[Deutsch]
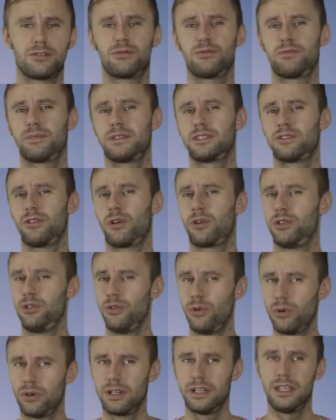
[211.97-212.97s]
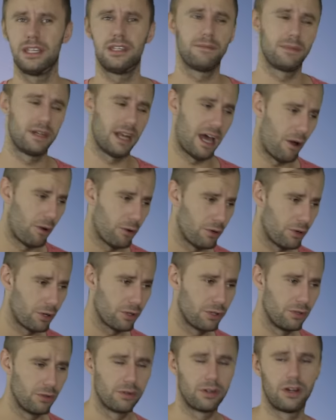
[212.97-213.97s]
So, du bist noch jung, ich bin auch
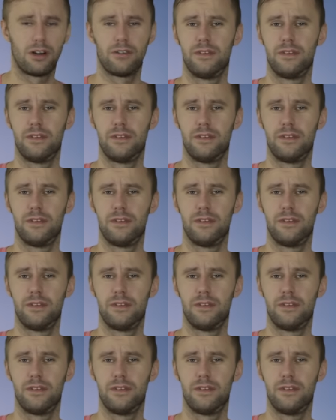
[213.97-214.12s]
noch jung,